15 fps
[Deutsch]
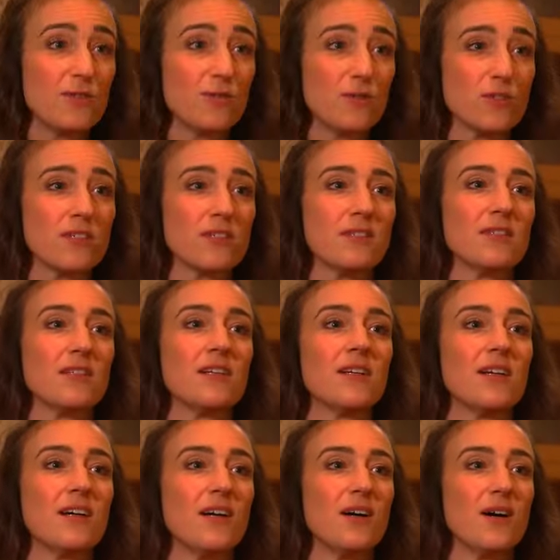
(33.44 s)
Soße
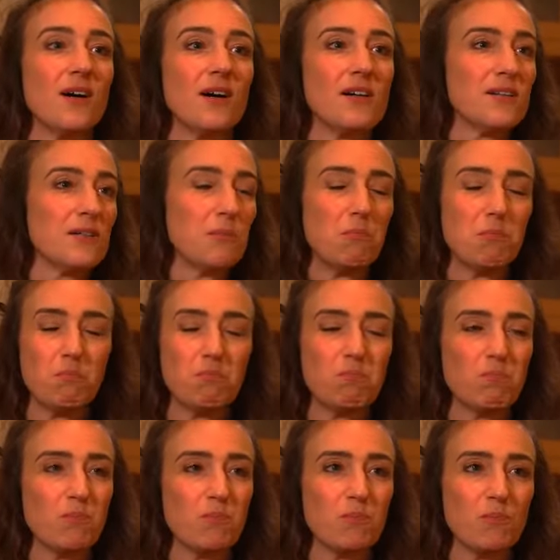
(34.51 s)
ähm,
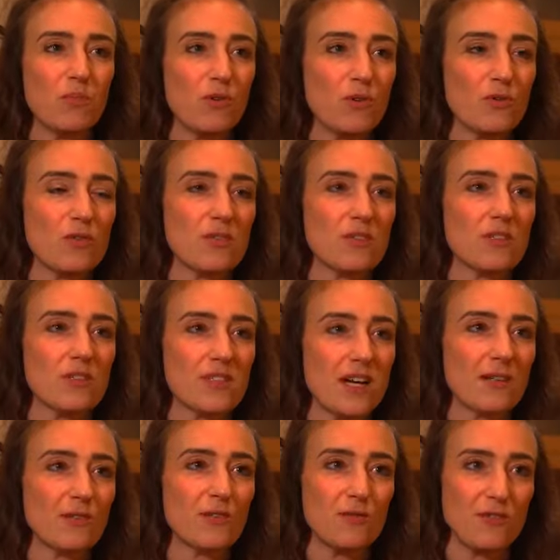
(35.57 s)
und
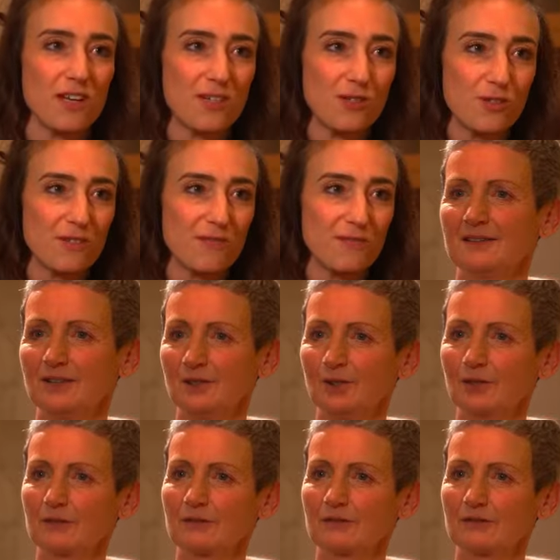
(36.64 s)
zartes Fleisch. Die
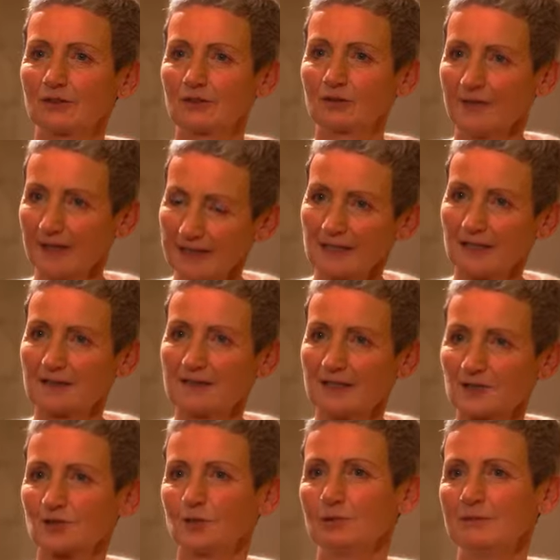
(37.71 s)
gehört zu Weihnachten
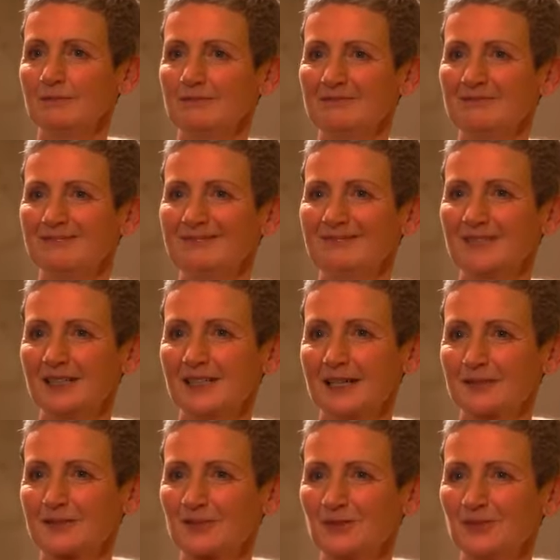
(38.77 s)
dazu, die
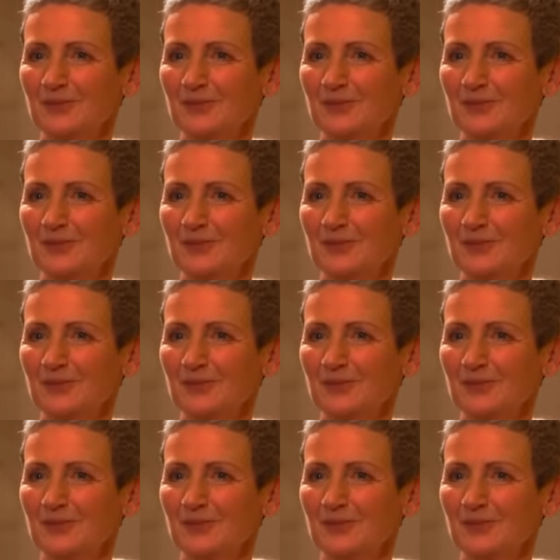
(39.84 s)
Gans.